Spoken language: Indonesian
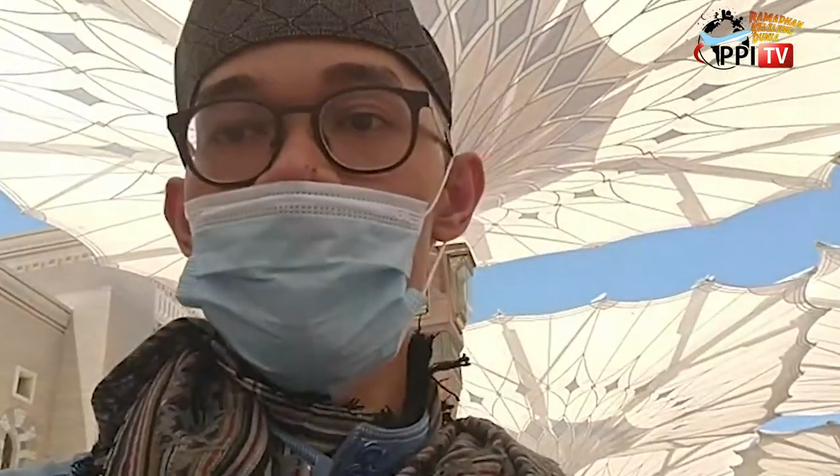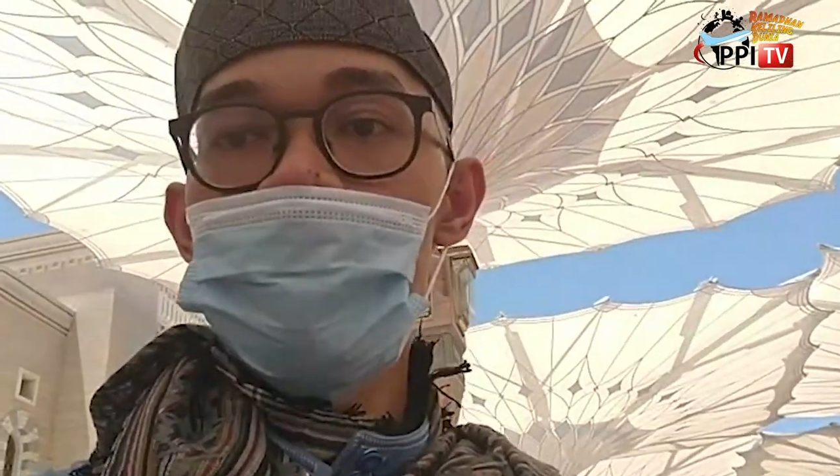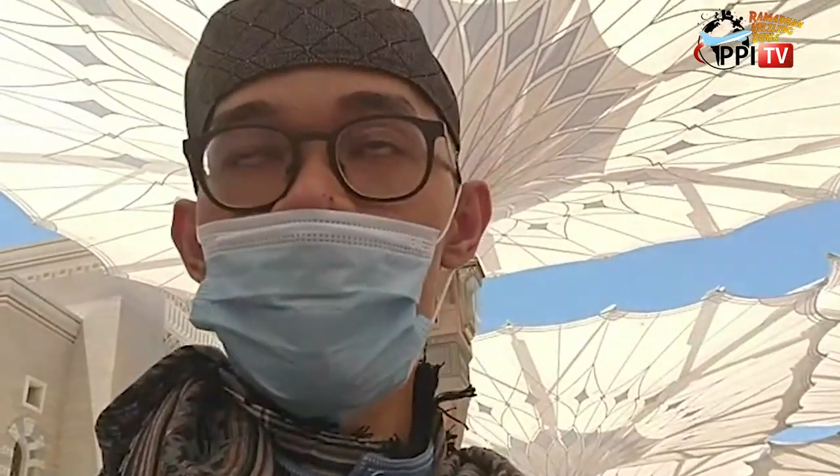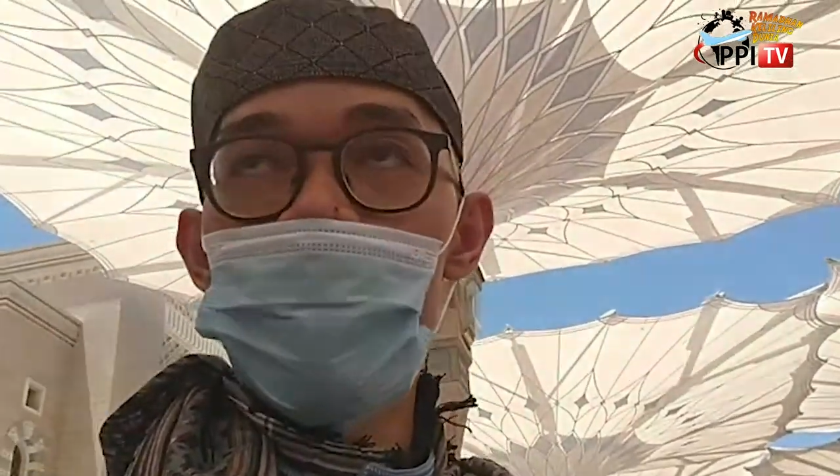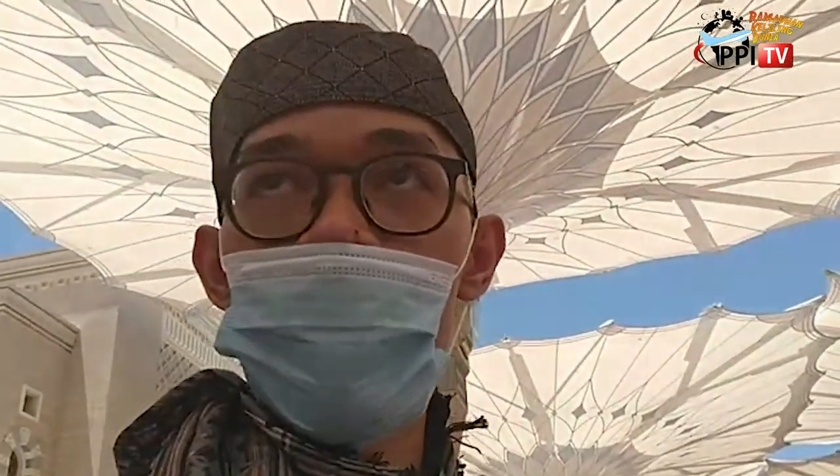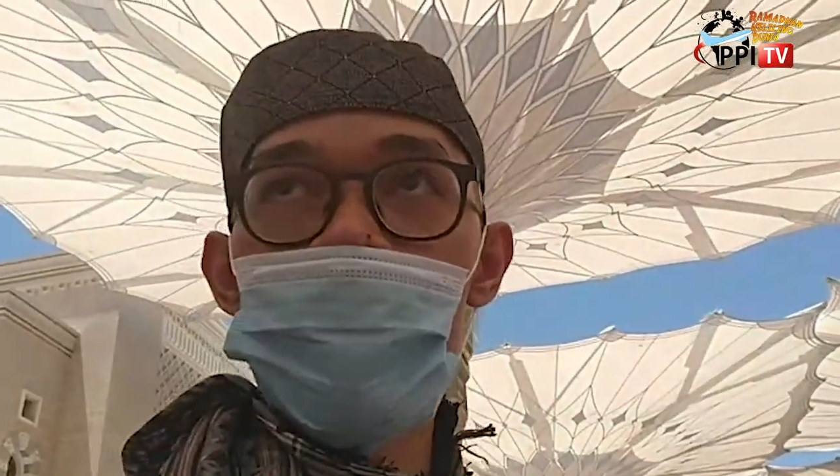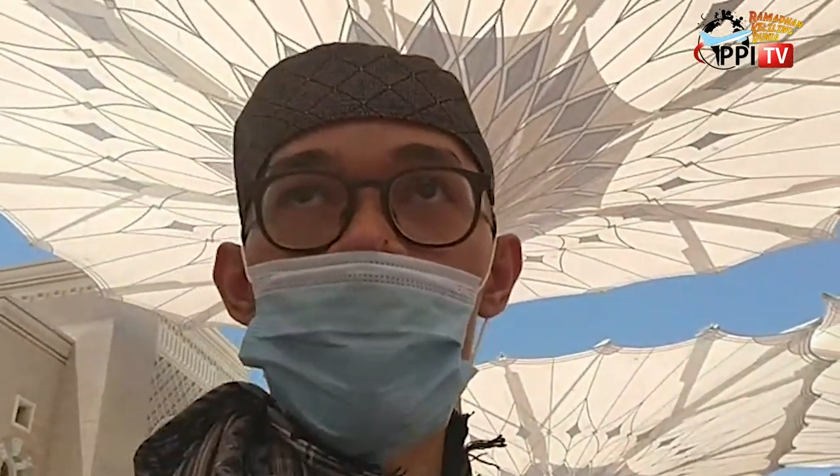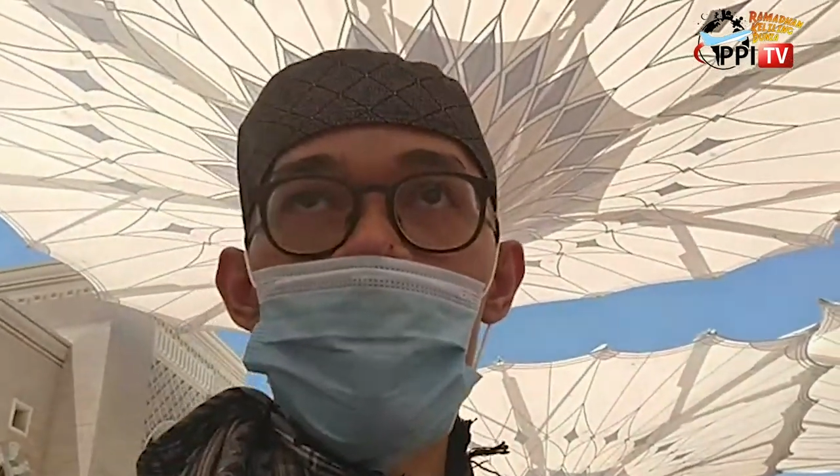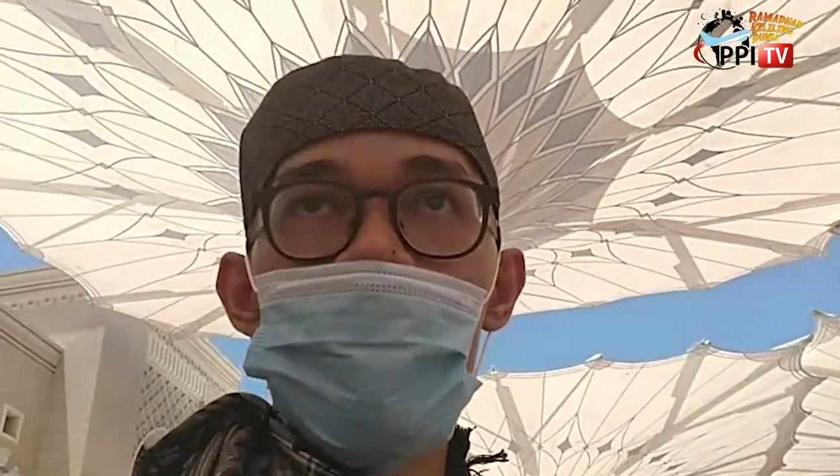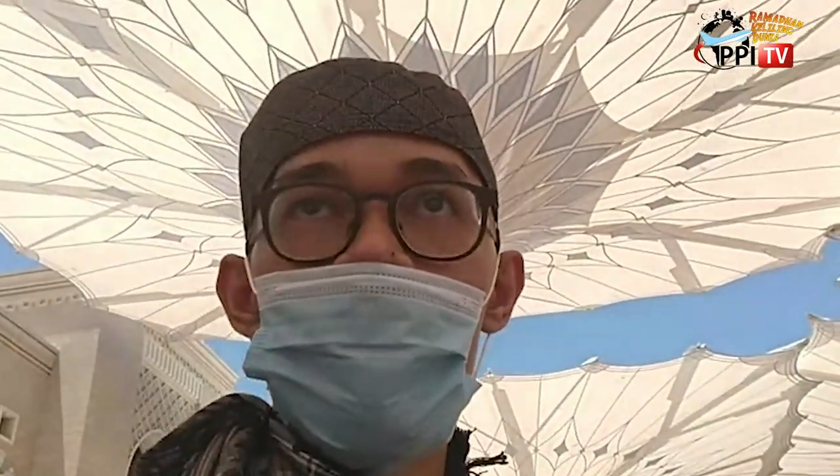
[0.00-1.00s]
simak
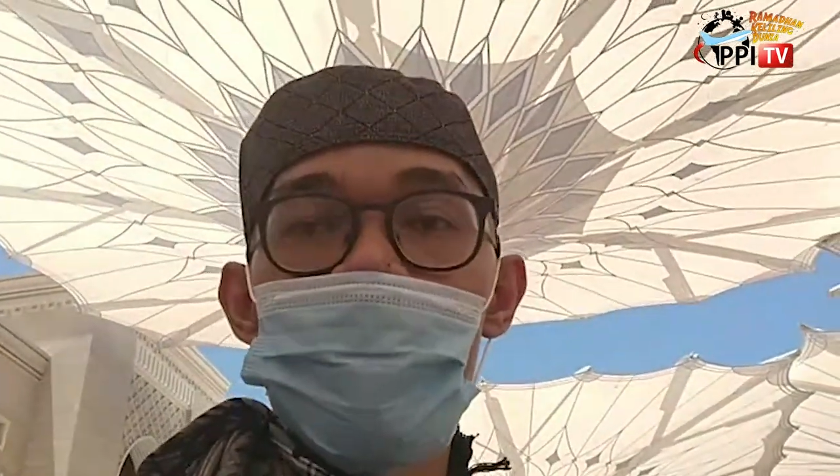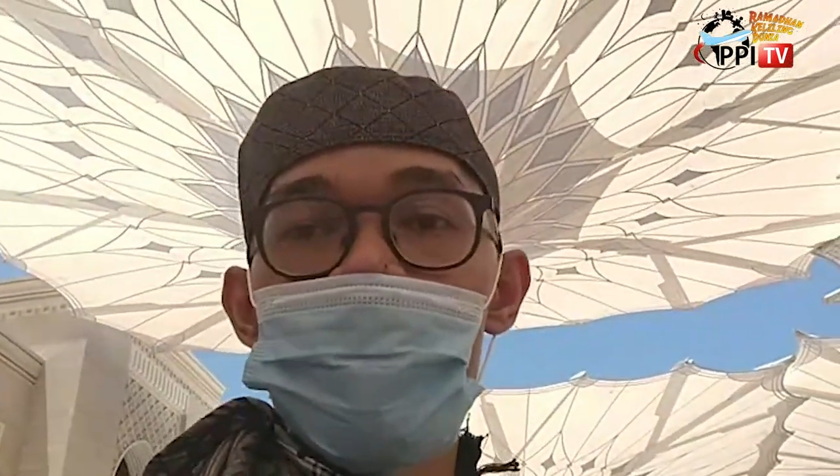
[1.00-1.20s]
di